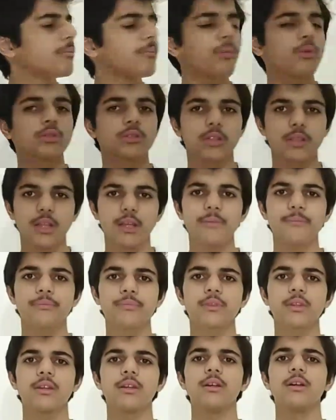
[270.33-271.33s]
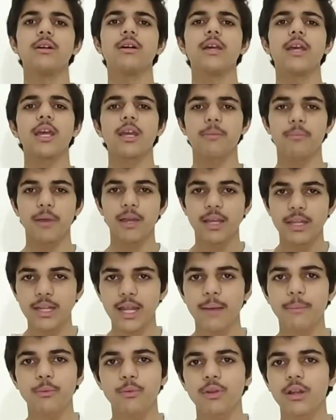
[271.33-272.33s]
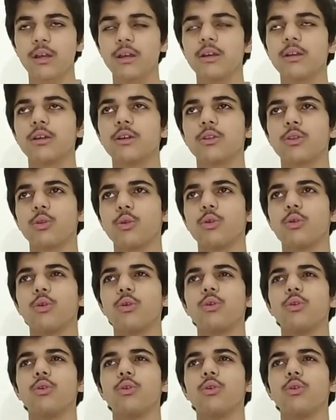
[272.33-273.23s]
बहुत ज़्यादा है एक महीना है पूरा तो